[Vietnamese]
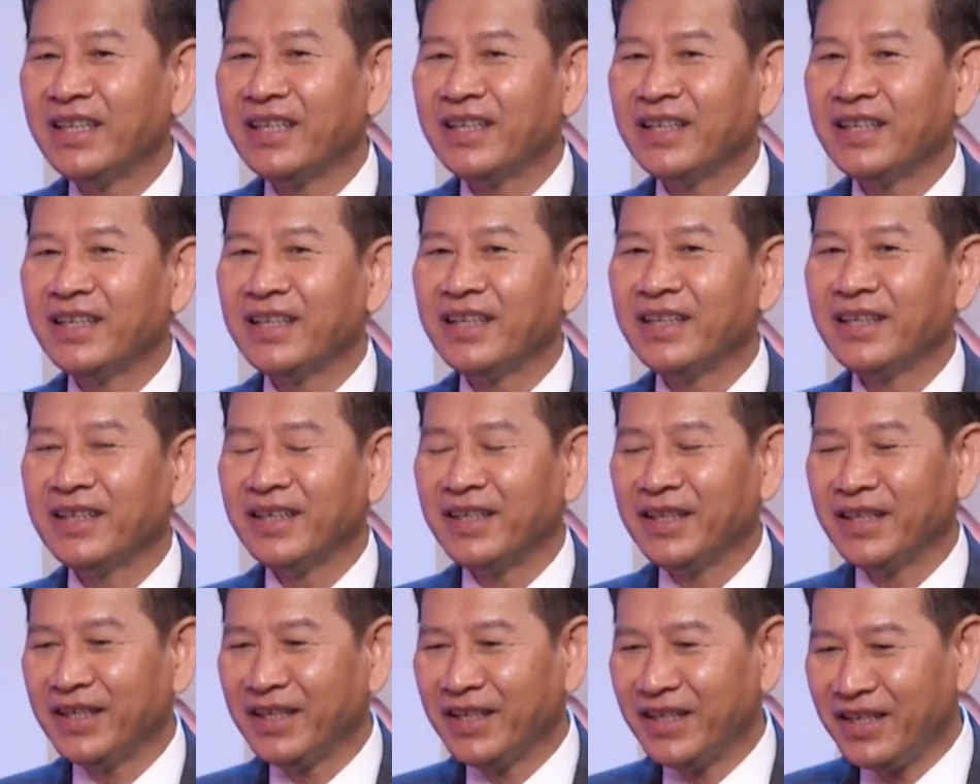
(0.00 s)
cái cái
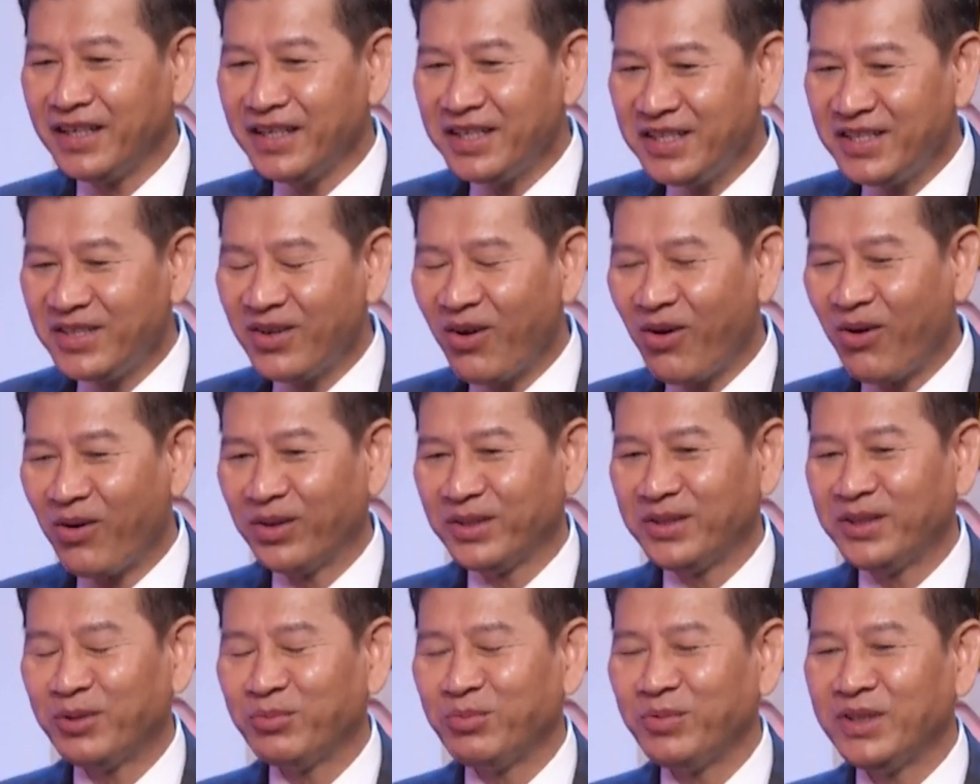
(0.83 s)
cái cái lý
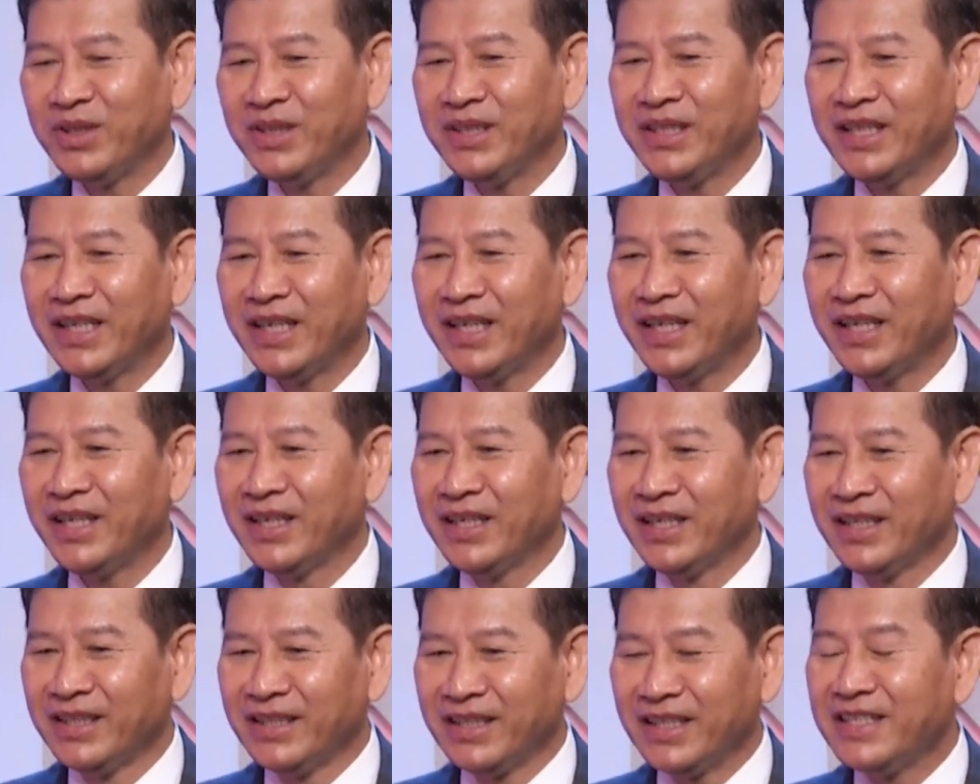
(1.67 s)
do trong những cái
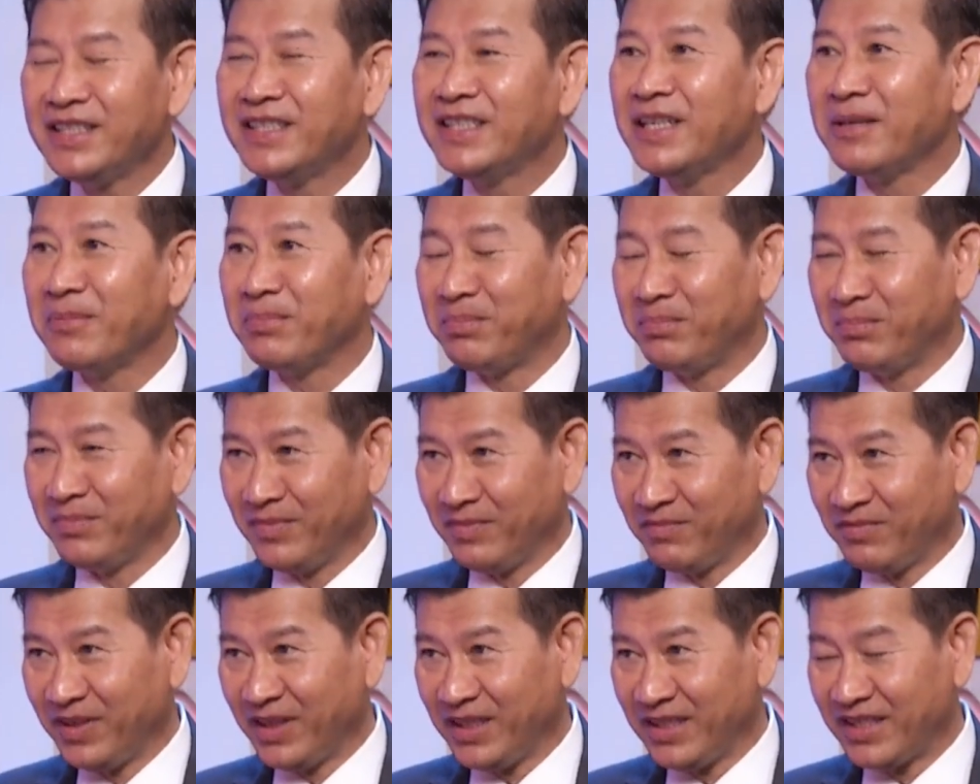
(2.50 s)
cái dịp
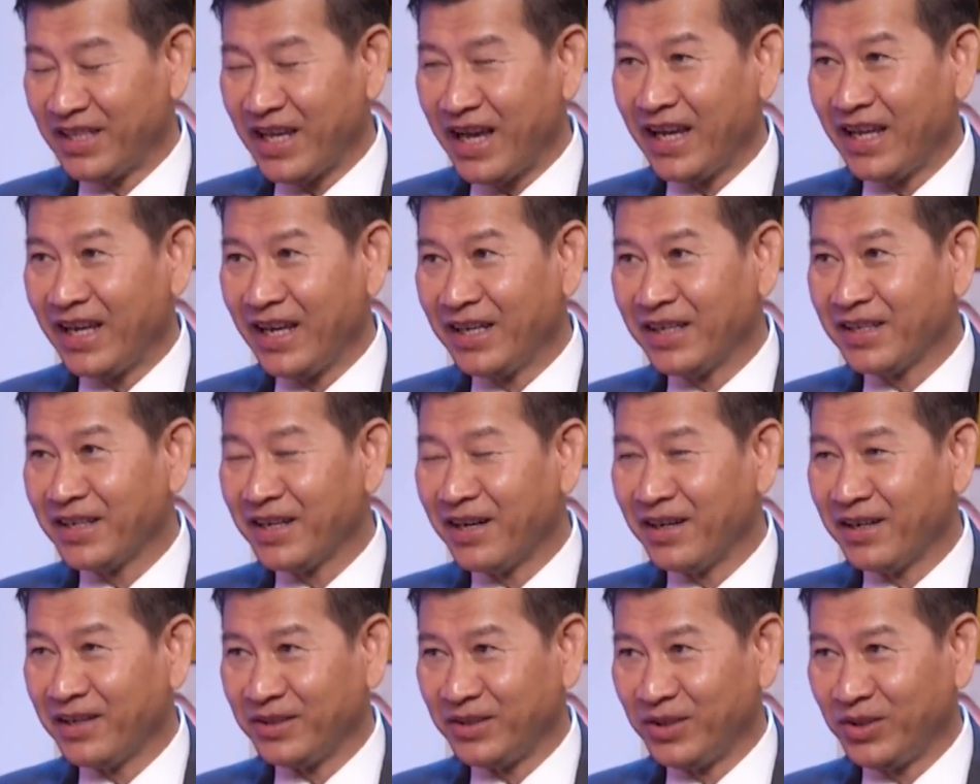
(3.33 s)
phải xài lá cờ